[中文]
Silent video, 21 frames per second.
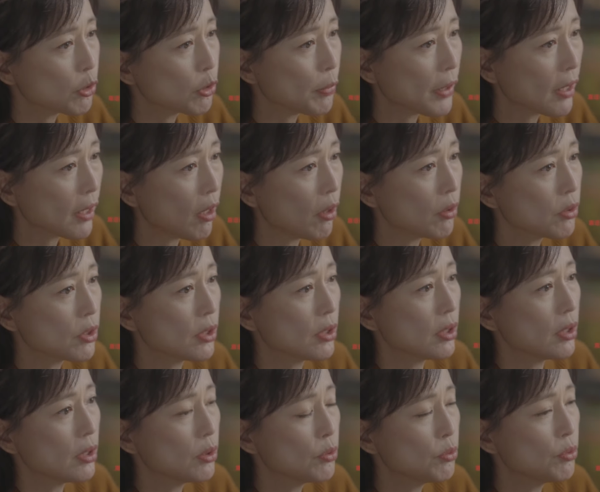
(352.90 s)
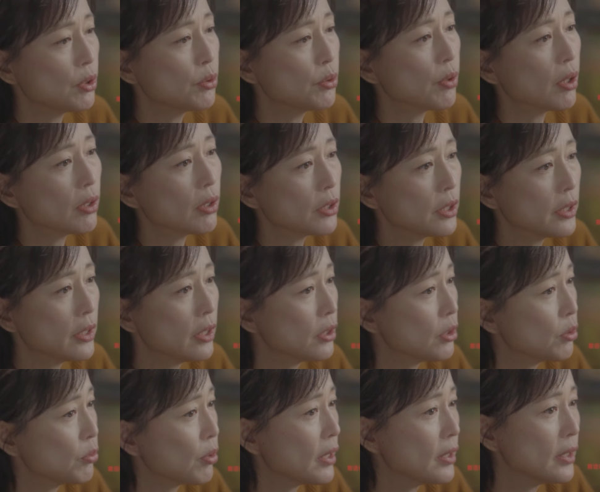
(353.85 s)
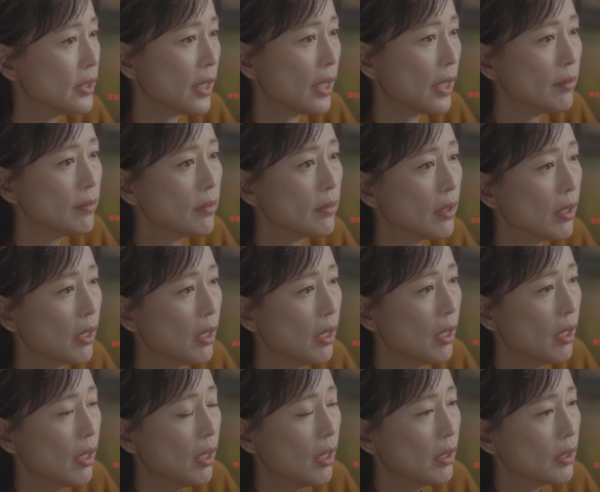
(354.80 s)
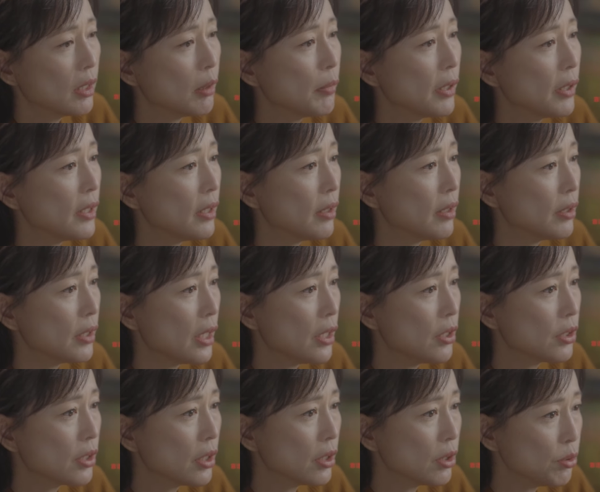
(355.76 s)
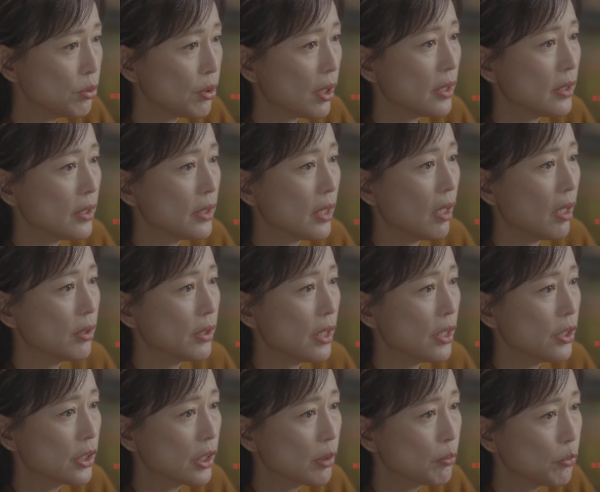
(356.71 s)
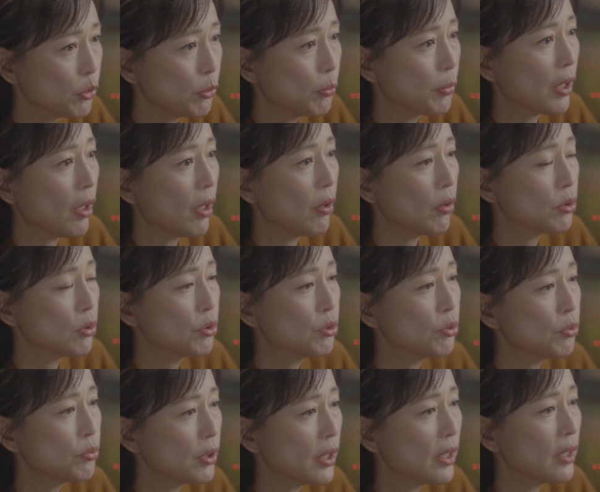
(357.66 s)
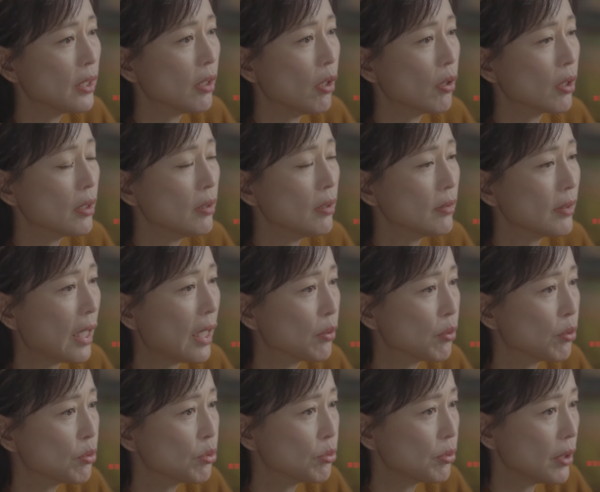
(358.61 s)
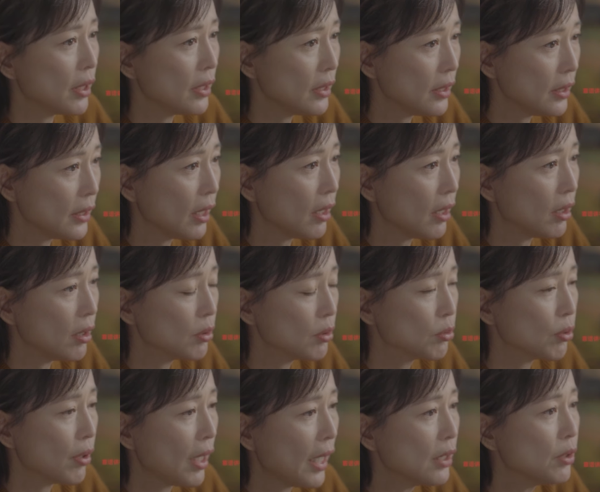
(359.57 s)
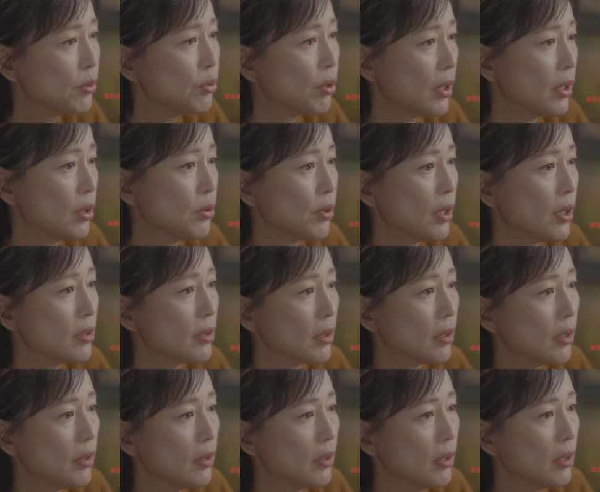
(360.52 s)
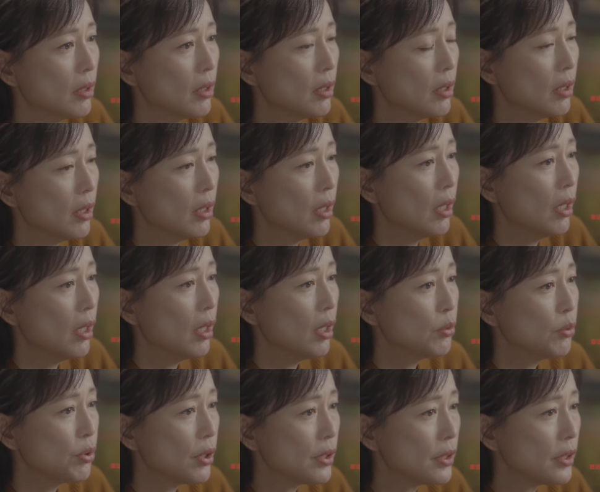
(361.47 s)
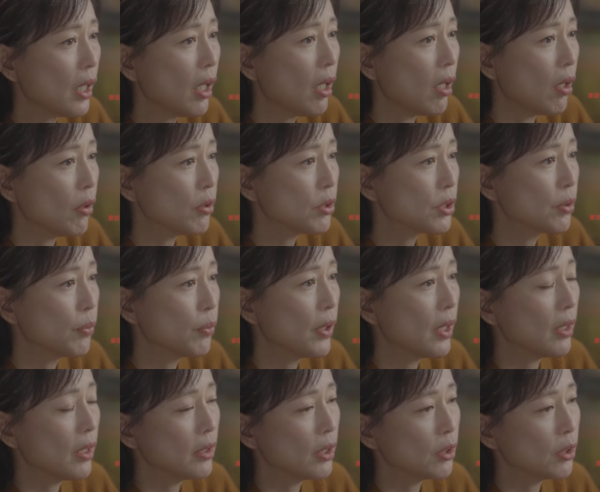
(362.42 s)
就被告知最重要的事情是赚钱，那么你的人生选项、人生目标注定要跟大多数人一样做安全的选择。学习好是为了